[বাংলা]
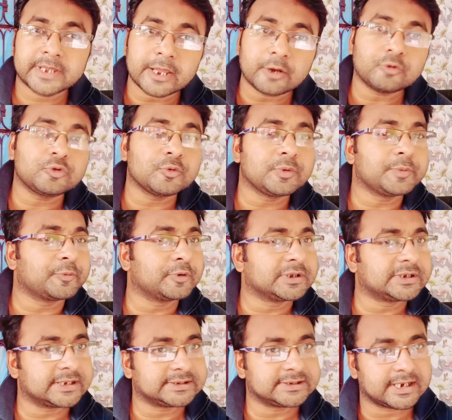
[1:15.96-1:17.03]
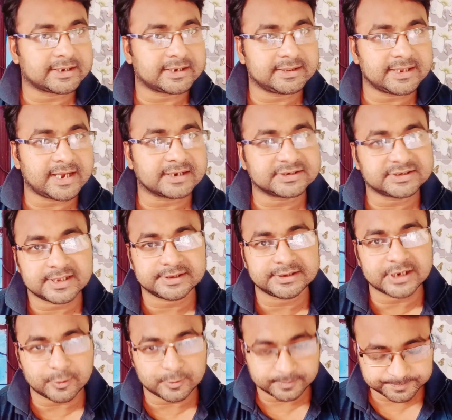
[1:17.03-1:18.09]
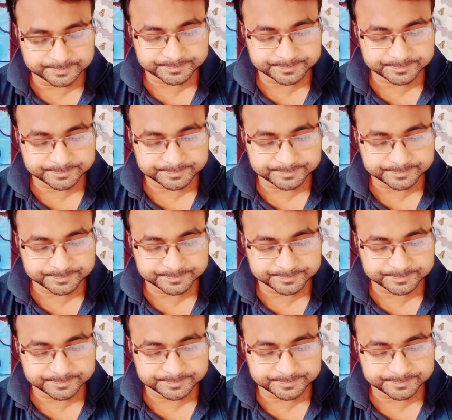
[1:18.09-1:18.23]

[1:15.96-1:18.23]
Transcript: কেন তুমি পুলিশের চাকরিতে আসতে চাও